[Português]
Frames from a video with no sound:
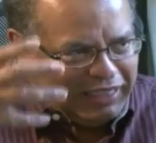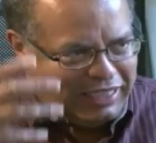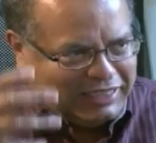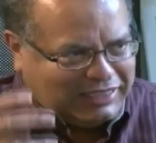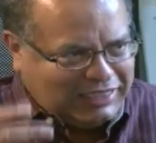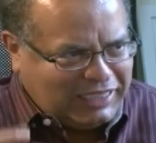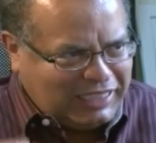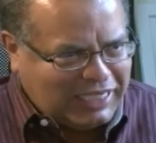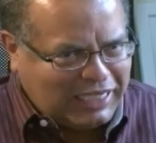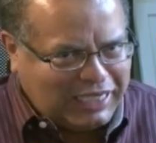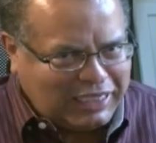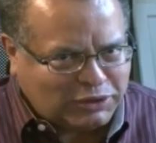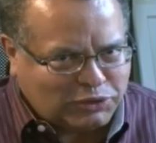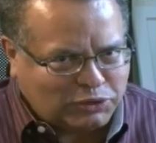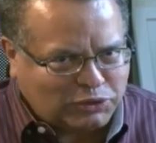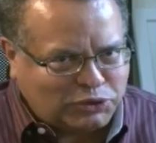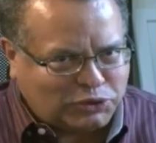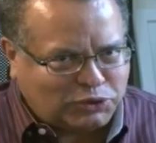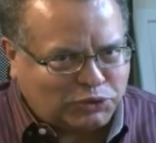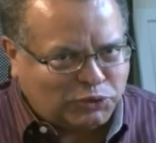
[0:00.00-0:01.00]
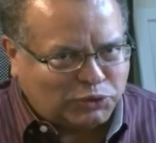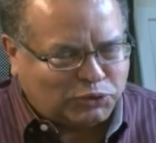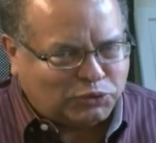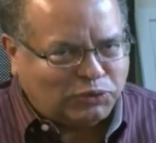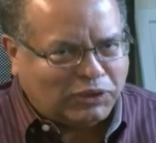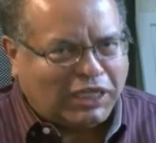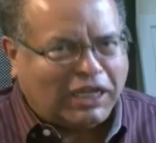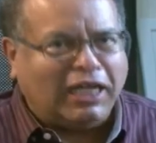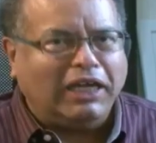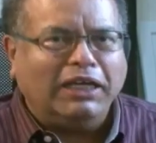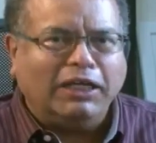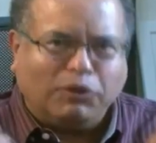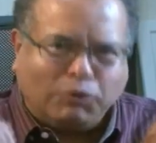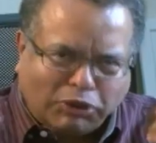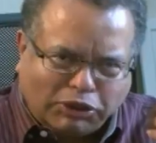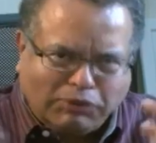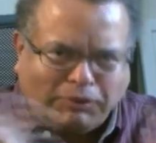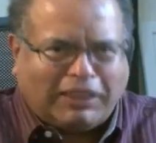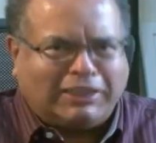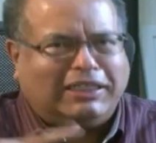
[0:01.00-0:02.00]
se reestruturar e
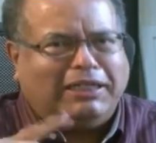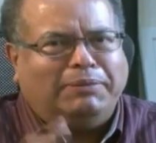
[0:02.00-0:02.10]
continuar